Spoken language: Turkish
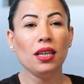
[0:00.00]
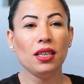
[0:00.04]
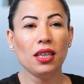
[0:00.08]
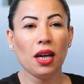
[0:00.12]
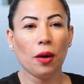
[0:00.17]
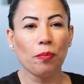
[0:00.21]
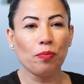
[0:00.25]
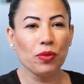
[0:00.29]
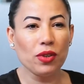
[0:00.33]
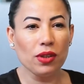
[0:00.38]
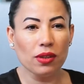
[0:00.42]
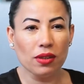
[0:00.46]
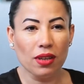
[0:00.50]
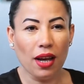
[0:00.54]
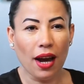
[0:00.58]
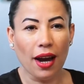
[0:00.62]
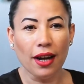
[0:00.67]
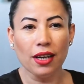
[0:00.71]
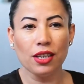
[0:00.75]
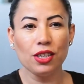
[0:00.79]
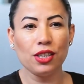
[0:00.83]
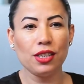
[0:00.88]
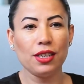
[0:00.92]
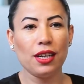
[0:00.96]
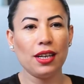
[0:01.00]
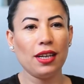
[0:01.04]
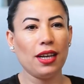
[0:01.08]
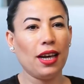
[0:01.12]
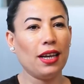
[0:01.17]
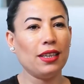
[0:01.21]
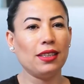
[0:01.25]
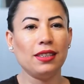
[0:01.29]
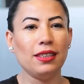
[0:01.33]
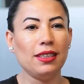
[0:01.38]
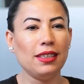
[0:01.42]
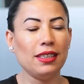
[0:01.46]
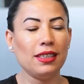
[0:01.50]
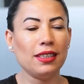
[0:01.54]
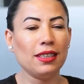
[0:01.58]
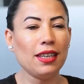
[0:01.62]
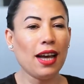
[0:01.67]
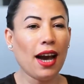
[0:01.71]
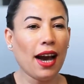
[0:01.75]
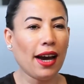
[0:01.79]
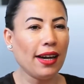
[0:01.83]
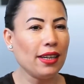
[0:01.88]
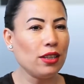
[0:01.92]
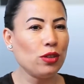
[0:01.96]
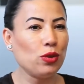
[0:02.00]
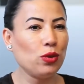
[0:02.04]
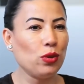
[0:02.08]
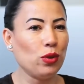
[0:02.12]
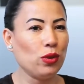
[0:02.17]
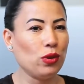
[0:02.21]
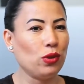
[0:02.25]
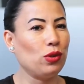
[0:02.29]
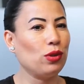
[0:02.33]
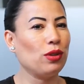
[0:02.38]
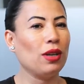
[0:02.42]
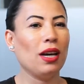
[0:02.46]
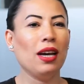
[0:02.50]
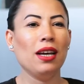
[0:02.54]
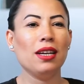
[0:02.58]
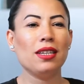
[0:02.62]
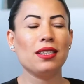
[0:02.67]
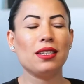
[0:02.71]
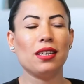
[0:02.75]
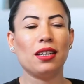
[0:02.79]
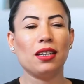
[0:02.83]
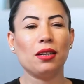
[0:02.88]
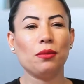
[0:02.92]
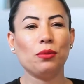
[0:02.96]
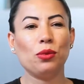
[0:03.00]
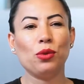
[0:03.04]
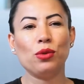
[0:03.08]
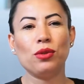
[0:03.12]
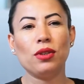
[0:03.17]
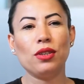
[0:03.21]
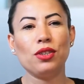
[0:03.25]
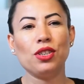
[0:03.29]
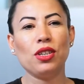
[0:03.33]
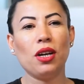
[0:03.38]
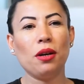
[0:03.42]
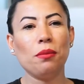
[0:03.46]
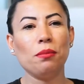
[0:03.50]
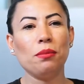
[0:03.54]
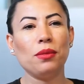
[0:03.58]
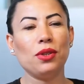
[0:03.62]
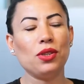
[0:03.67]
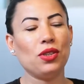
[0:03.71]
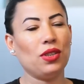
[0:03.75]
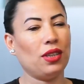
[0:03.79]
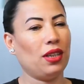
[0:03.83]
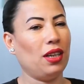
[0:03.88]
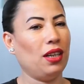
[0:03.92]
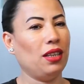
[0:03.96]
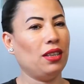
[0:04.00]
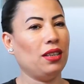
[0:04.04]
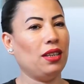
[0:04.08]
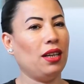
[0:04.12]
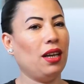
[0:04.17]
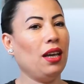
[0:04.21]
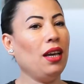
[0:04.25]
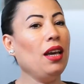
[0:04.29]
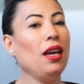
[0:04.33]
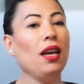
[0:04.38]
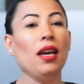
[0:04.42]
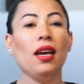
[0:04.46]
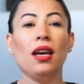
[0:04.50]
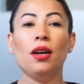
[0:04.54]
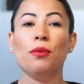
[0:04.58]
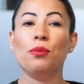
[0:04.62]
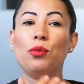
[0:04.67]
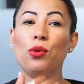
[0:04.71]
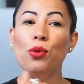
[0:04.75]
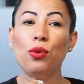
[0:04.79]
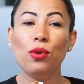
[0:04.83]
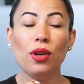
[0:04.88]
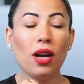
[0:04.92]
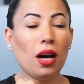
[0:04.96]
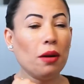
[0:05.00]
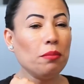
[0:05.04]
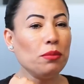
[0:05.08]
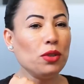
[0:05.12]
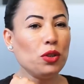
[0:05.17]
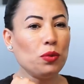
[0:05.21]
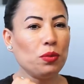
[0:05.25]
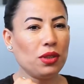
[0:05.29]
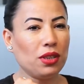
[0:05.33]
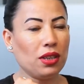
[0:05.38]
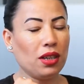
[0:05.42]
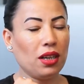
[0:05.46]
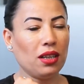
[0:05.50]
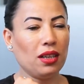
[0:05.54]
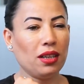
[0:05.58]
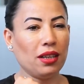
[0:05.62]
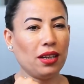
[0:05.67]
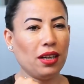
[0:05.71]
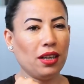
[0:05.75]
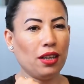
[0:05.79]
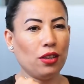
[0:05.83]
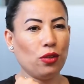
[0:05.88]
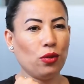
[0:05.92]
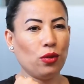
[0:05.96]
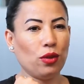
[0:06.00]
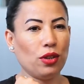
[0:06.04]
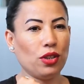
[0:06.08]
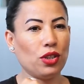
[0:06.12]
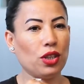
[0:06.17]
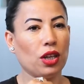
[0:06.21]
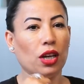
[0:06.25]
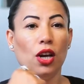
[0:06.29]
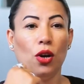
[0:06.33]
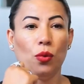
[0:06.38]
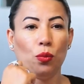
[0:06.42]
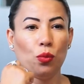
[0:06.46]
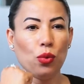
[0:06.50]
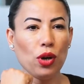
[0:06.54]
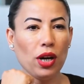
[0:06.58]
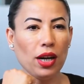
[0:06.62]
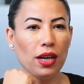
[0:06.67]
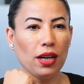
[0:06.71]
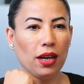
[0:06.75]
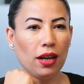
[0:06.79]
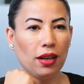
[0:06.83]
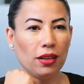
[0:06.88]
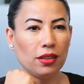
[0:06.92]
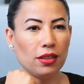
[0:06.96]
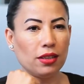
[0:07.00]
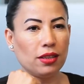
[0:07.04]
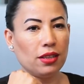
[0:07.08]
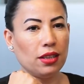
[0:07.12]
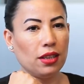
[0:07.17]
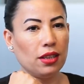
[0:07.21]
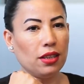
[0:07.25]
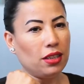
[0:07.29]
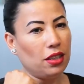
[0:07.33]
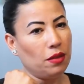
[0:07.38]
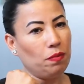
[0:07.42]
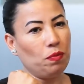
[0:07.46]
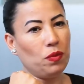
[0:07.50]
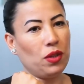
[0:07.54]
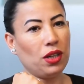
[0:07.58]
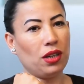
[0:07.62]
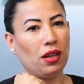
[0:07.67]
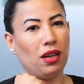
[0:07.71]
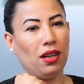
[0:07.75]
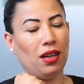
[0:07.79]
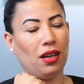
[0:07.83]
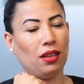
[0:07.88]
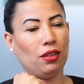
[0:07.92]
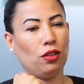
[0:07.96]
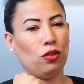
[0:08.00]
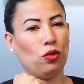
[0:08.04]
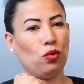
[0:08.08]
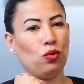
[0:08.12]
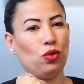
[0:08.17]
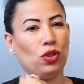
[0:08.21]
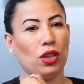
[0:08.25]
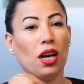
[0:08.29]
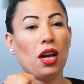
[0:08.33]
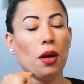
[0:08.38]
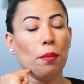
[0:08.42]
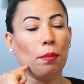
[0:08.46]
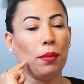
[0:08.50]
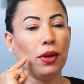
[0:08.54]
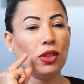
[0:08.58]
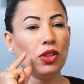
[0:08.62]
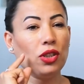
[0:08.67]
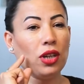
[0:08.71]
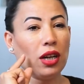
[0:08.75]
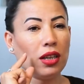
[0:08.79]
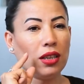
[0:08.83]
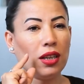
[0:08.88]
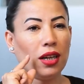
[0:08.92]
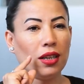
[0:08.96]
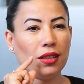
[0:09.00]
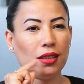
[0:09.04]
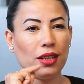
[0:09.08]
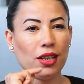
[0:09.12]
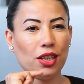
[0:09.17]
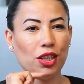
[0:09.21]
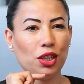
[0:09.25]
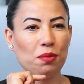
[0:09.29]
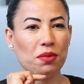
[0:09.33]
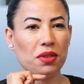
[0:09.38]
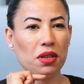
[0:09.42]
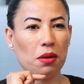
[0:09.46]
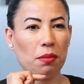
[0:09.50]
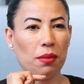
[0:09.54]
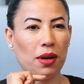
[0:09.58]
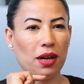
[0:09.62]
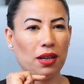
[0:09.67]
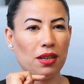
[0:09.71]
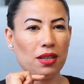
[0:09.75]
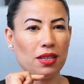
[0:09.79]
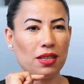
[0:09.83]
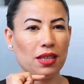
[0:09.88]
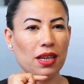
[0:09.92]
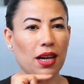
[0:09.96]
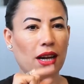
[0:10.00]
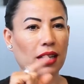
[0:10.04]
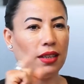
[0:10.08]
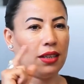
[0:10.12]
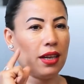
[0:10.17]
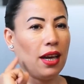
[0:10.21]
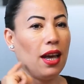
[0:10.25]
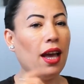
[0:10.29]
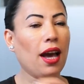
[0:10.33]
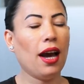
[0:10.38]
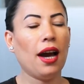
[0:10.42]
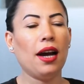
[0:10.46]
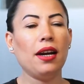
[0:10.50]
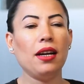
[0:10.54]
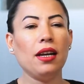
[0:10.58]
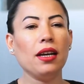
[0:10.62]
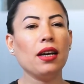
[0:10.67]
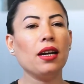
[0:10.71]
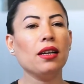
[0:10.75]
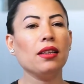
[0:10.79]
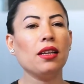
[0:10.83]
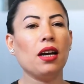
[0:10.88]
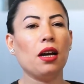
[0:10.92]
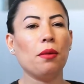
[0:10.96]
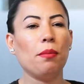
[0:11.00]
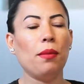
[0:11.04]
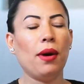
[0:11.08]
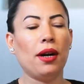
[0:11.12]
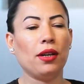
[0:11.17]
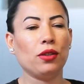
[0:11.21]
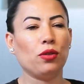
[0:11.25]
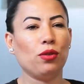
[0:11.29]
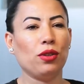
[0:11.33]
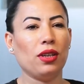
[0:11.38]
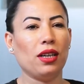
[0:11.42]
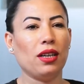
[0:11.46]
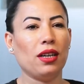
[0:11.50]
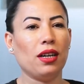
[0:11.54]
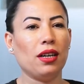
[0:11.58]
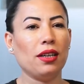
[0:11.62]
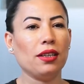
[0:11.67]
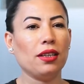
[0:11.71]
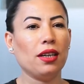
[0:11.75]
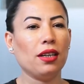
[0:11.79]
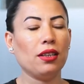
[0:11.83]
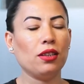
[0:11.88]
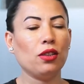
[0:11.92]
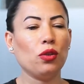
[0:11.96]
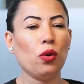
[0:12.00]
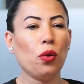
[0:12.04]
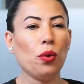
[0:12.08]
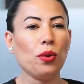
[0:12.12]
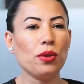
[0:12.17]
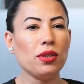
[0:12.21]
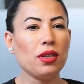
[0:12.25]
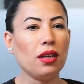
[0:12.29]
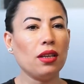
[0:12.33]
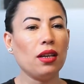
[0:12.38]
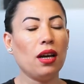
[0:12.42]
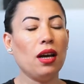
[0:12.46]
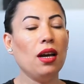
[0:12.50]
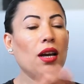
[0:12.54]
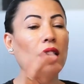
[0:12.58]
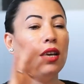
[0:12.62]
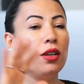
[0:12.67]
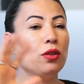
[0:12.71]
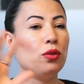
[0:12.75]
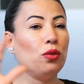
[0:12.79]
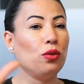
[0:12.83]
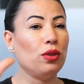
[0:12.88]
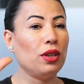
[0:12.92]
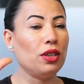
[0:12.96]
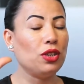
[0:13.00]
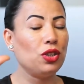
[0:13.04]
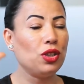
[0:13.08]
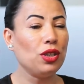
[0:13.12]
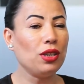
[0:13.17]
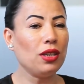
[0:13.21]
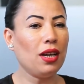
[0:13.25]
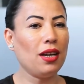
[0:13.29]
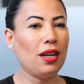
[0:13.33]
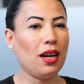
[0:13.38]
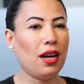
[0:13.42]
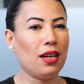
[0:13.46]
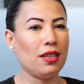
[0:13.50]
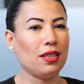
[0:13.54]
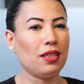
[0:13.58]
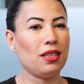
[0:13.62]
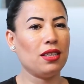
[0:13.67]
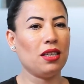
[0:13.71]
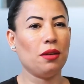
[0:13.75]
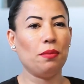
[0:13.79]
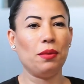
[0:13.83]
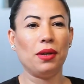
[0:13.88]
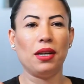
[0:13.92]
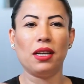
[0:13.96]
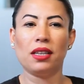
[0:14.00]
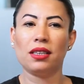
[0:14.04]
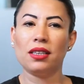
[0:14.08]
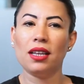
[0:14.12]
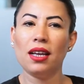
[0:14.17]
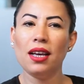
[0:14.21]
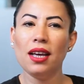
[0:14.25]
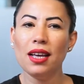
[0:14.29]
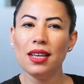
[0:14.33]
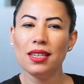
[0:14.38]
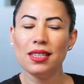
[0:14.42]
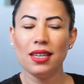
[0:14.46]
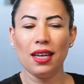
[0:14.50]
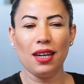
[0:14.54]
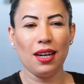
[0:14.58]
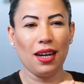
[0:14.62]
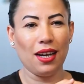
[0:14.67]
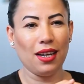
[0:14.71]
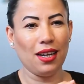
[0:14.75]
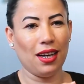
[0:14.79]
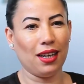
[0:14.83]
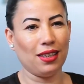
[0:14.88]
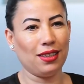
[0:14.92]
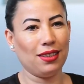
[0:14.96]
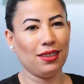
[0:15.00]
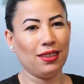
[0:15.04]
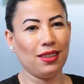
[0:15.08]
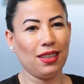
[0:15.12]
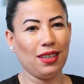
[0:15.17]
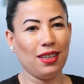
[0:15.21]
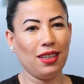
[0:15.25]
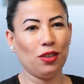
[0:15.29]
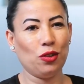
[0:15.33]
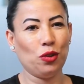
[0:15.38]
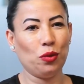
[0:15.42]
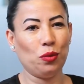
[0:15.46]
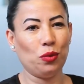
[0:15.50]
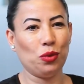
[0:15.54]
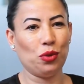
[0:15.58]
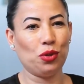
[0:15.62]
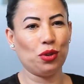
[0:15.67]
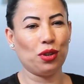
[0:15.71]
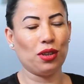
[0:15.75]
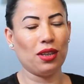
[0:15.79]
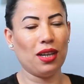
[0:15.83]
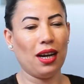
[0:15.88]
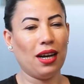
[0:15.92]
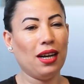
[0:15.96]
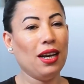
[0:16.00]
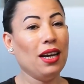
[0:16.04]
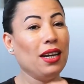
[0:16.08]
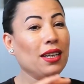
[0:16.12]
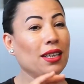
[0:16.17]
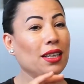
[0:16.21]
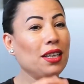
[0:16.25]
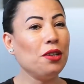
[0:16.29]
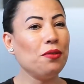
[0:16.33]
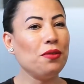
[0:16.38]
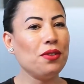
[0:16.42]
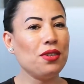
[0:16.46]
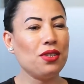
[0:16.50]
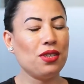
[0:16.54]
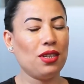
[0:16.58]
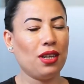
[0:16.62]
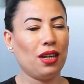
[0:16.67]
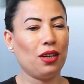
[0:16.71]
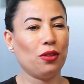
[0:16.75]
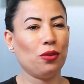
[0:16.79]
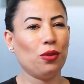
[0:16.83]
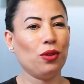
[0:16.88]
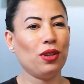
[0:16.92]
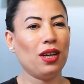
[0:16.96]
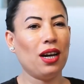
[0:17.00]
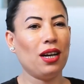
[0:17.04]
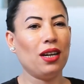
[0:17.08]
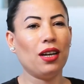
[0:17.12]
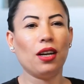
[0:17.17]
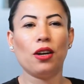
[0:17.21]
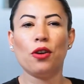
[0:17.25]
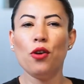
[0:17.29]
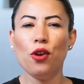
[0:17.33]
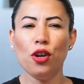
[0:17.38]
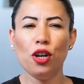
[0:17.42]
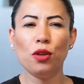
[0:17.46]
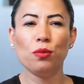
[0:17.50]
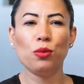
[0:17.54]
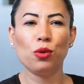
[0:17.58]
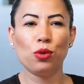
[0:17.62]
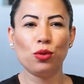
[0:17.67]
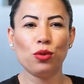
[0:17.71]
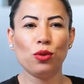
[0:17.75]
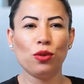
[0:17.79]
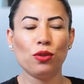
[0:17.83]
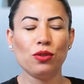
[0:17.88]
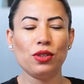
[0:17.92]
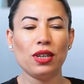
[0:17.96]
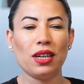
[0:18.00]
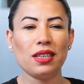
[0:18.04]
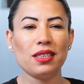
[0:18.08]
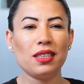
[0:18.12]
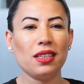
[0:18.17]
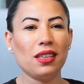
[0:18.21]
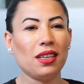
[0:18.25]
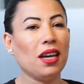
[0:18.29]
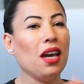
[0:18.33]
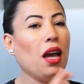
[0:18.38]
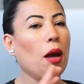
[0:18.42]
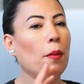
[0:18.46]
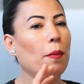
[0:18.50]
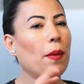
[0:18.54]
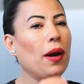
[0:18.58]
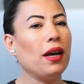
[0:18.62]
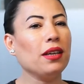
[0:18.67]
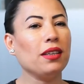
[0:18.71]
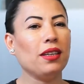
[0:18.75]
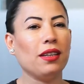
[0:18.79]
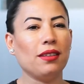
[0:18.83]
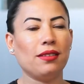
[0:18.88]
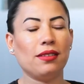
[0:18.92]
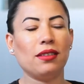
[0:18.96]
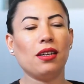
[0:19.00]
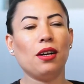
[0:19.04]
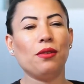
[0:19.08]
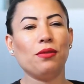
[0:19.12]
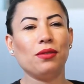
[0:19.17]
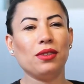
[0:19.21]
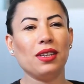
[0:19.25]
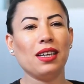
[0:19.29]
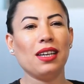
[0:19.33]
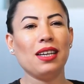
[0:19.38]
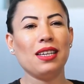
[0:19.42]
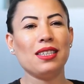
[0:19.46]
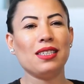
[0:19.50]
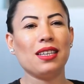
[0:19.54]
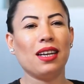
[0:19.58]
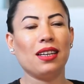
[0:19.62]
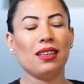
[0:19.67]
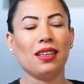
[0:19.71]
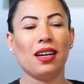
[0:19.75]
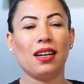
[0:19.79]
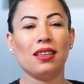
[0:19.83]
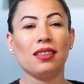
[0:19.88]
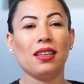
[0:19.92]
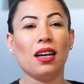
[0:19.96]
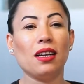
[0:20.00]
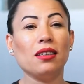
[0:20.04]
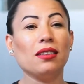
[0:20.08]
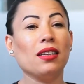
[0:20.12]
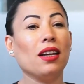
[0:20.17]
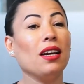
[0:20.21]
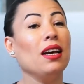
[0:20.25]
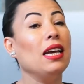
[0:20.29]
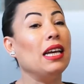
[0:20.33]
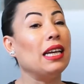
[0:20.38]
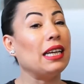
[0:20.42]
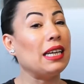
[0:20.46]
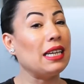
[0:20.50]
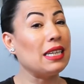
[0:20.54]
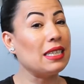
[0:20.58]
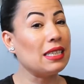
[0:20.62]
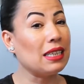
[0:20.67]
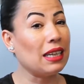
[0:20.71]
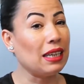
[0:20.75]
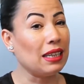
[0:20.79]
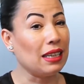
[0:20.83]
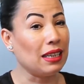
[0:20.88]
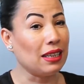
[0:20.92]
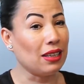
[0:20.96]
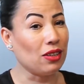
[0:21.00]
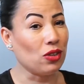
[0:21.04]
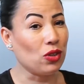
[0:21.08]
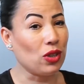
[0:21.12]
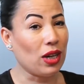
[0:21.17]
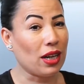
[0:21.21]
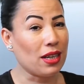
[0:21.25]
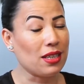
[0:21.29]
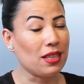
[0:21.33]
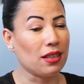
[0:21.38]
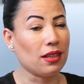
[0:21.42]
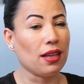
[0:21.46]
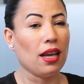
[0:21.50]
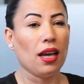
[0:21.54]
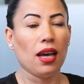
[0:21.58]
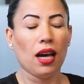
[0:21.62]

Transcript: Yaptığın yaptığın her şey, ettiğin her sözcük sana muhteşem bir şekilde, büyülenmiş bir şekilde geri dönecek. Bu enerji seni dimdik ayakta tutacak. Başaklar değişim zamanınız geldi. Her ne kadar Merkür geri harekette olsa da Güneş'in enerjisiyle birlikte sen hayatında yeni tomurcuklar, yeni filizlenen olaylara öyle mutlu olacaksın ki belki etrafındaki insanlardan da kıskanılacaksın.